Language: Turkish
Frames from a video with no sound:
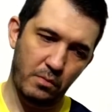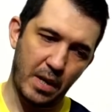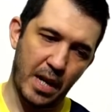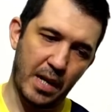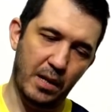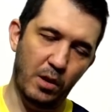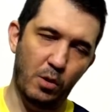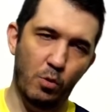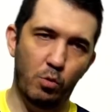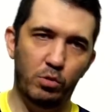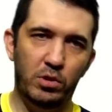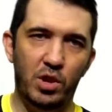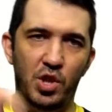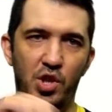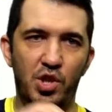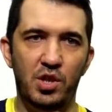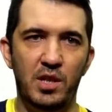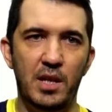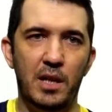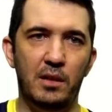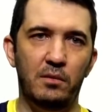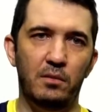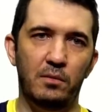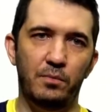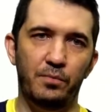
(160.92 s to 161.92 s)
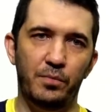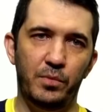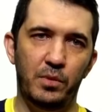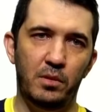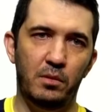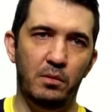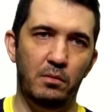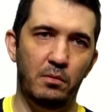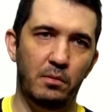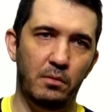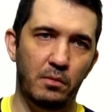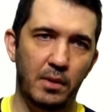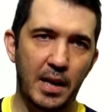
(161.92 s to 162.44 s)
yani yurt dışından
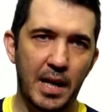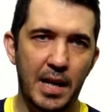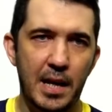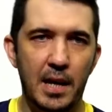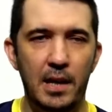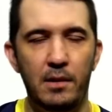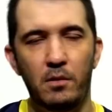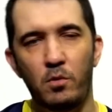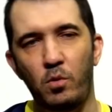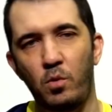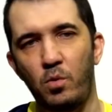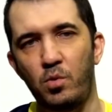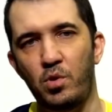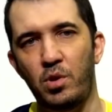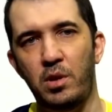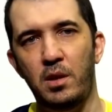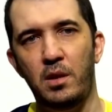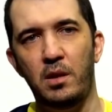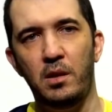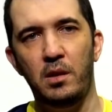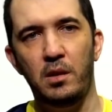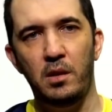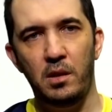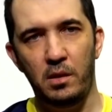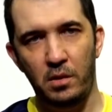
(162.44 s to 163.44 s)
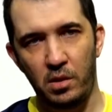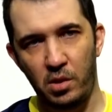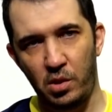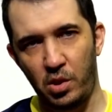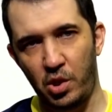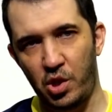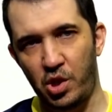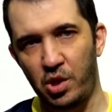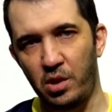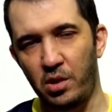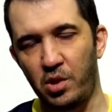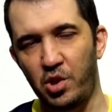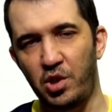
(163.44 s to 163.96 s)
gelen oyuncuları
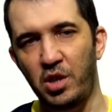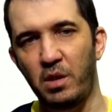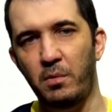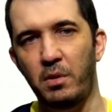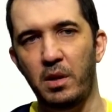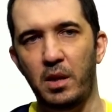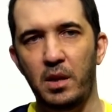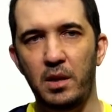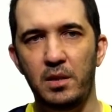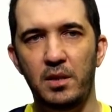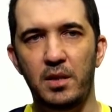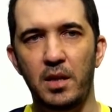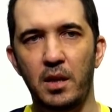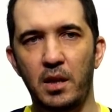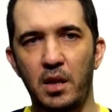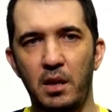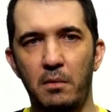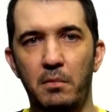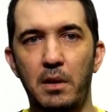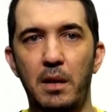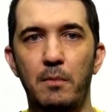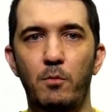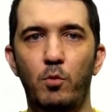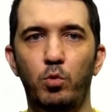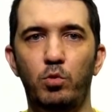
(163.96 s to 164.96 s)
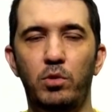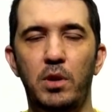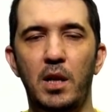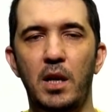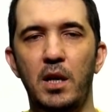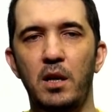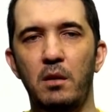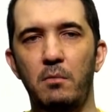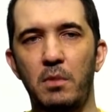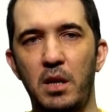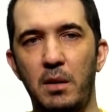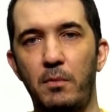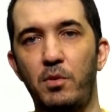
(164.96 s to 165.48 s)
için dışında bırakırsak İbrahim
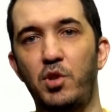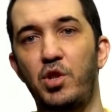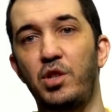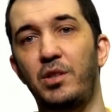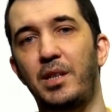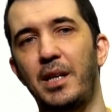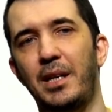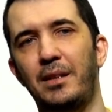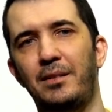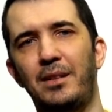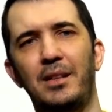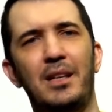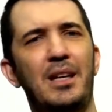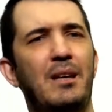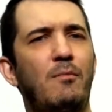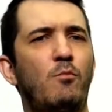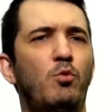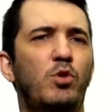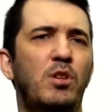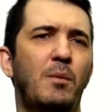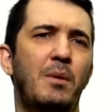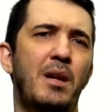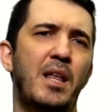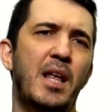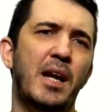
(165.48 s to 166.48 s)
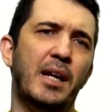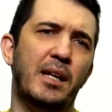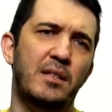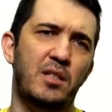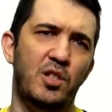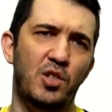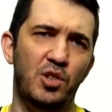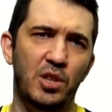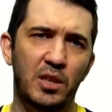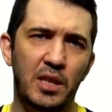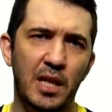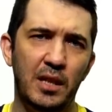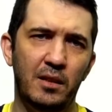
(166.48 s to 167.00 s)
Kutlay benim için tekti ki muhtemelen
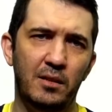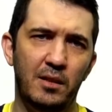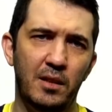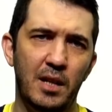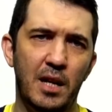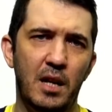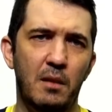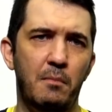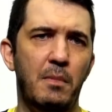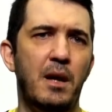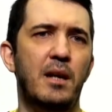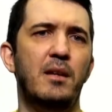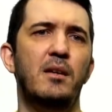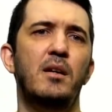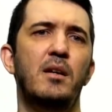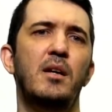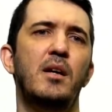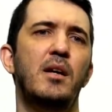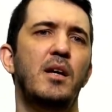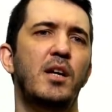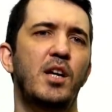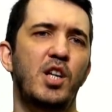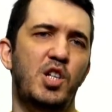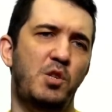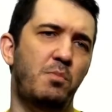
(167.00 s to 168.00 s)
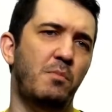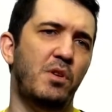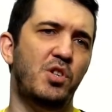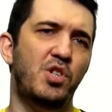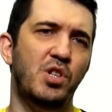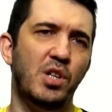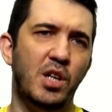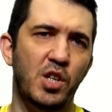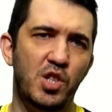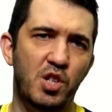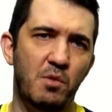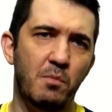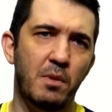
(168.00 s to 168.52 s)
herkes için de tekti yani. Ben hiç
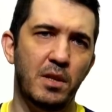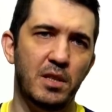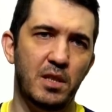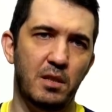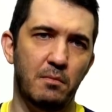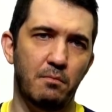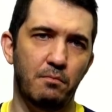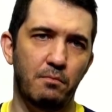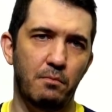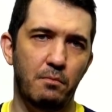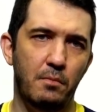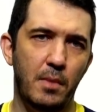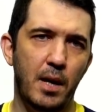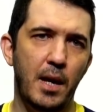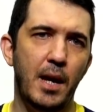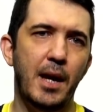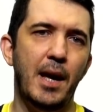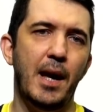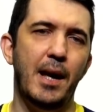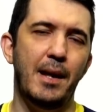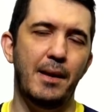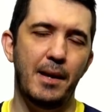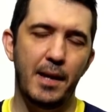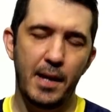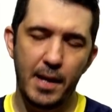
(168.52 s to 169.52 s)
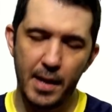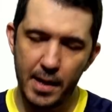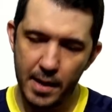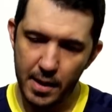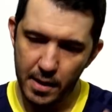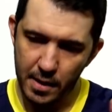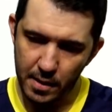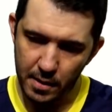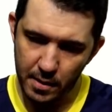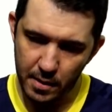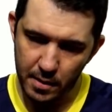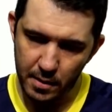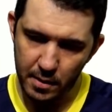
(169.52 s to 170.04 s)
maçını kaçırmazdım. Yani
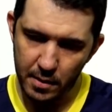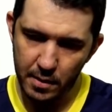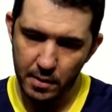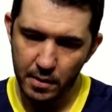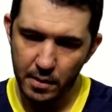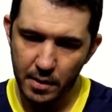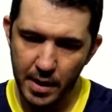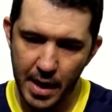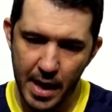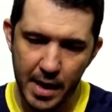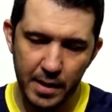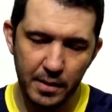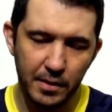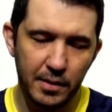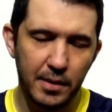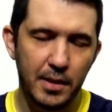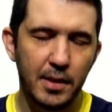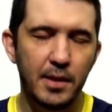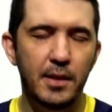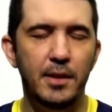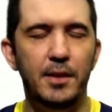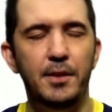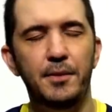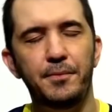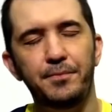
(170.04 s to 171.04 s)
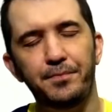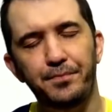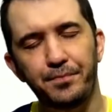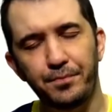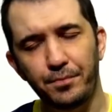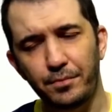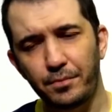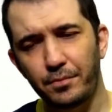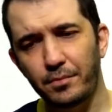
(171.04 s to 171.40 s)
e, kendi